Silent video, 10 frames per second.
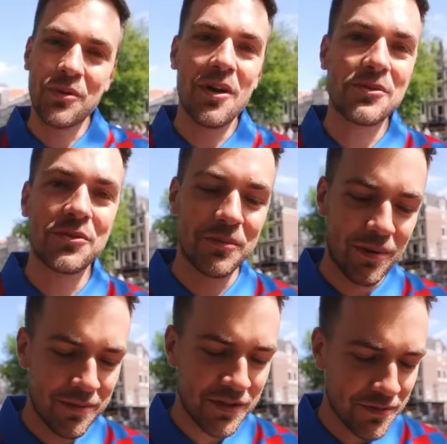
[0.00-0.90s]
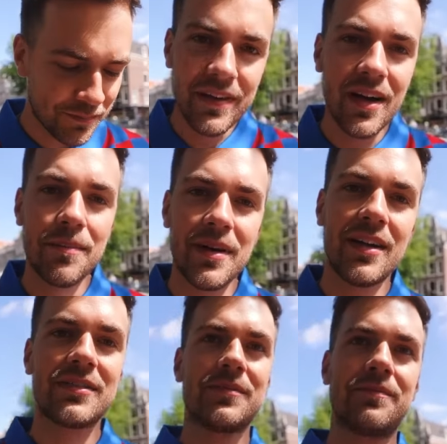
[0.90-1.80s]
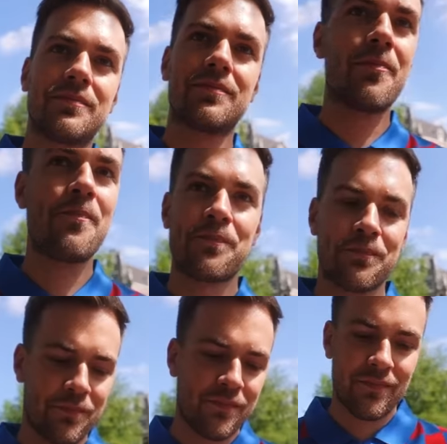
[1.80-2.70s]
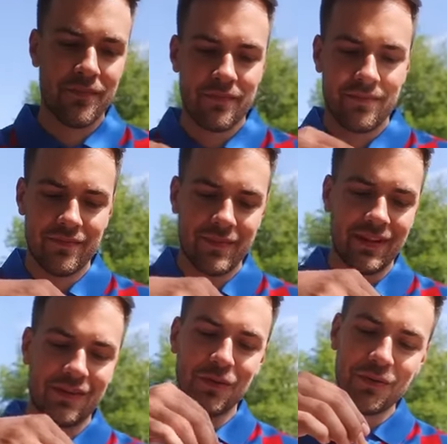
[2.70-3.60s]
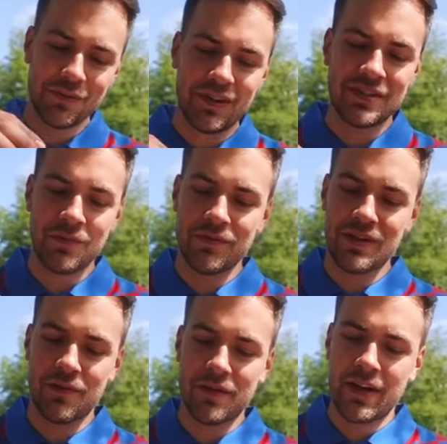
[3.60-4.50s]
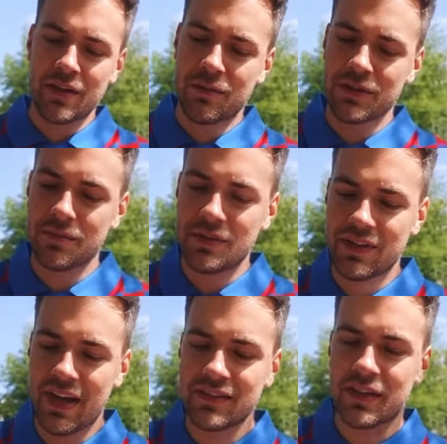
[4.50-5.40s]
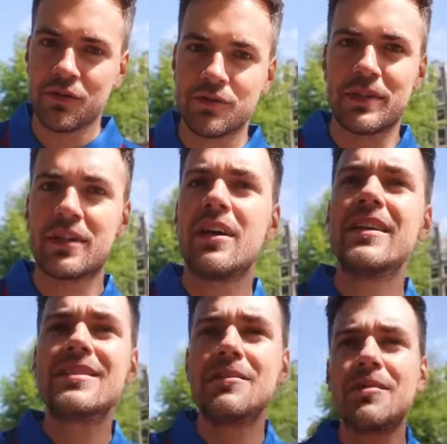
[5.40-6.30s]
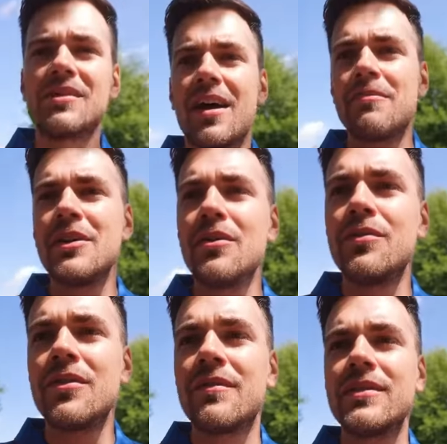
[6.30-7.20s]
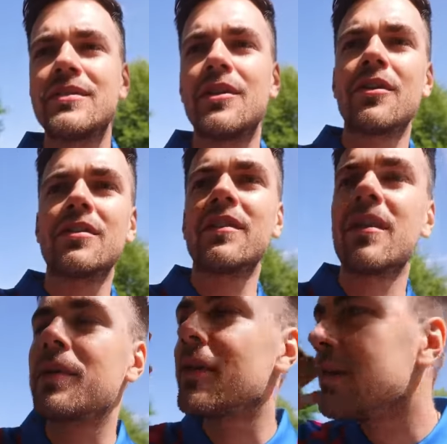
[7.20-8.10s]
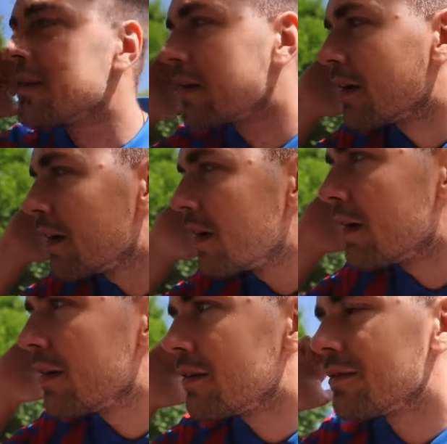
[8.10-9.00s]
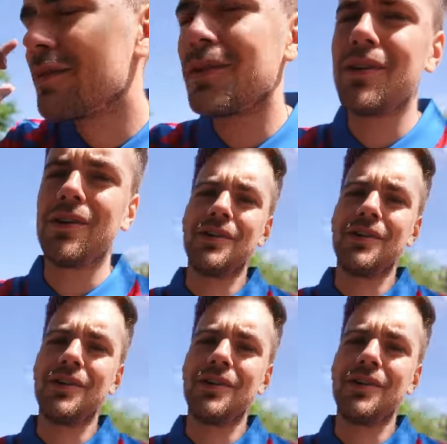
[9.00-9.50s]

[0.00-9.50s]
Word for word: Unglaublich gute Pommes, fairer Preis. So gut, dass sogar die Möwen sie haben so wollen. Gut, dass die Möwen sie haben wollen. Guck mal, ich glaube, die ist extra knusprig. Isst die mal bitte am Mikrofon, dann wissen die Leute, was abgeht. Oh.